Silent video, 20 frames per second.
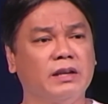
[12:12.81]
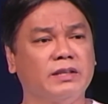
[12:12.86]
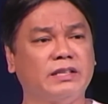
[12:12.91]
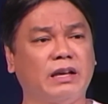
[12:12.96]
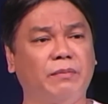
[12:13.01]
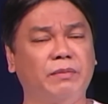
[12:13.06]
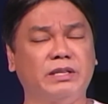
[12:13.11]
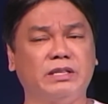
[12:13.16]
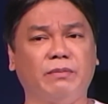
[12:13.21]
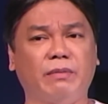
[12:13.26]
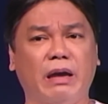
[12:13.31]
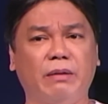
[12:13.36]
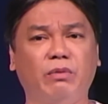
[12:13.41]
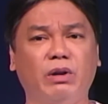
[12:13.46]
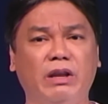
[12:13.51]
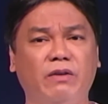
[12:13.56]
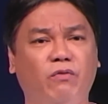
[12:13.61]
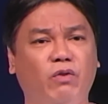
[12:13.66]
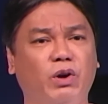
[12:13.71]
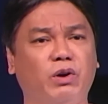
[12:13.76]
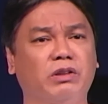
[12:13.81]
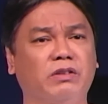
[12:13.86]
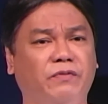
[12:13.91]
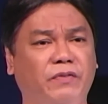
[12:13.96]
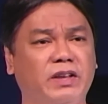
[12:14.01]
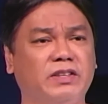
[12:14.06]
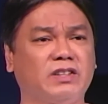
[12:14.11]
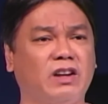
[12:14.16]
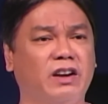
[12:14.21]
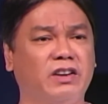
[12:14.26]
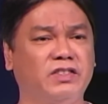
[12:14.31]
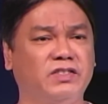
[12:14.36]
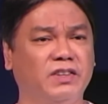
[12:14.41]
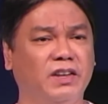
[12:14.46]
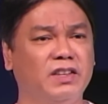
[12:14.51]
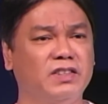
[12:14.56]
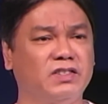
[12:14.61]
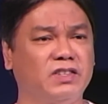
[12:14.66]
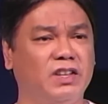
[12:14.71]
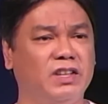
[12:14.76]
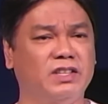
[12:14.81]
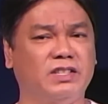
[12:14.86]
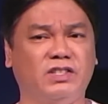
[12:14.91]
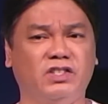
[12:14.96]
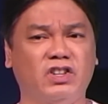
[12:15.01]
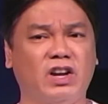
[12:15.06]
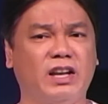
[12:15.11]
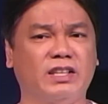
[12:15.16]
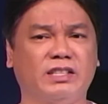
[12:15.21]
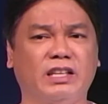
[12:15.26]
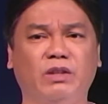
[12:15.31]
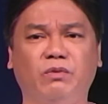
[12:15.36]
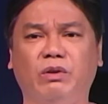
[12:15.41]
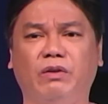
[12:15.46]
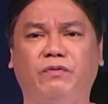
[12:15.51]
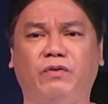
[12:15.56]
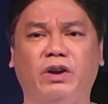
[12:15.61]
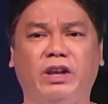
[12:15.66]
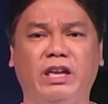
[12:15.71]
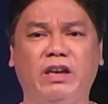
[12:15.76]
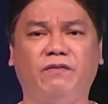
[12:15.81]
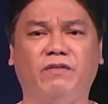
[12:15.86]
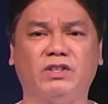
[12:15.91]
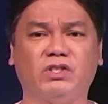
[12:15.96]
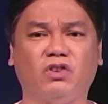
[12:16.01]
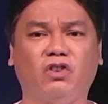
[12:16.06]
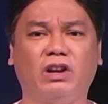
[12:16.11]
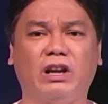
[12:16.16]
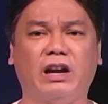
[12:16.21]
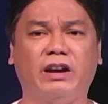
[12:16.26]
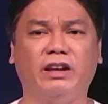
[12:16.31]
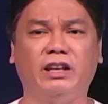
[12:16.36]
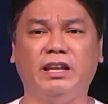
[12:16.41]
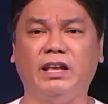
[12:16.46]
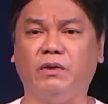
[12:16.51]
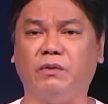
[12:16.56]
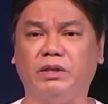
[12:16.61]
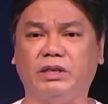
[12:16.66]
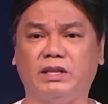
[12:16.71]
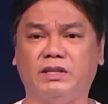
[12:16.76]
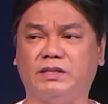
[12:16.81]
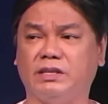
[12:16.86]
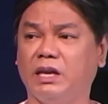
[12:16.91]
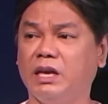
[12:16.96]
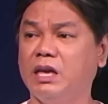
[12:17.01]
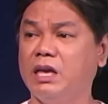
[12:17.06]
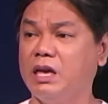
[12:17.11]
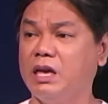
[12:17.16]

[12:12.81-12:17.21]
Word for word: Sabi sa Bible, if we confess our sins, He is just and will forgive us all our iniquities.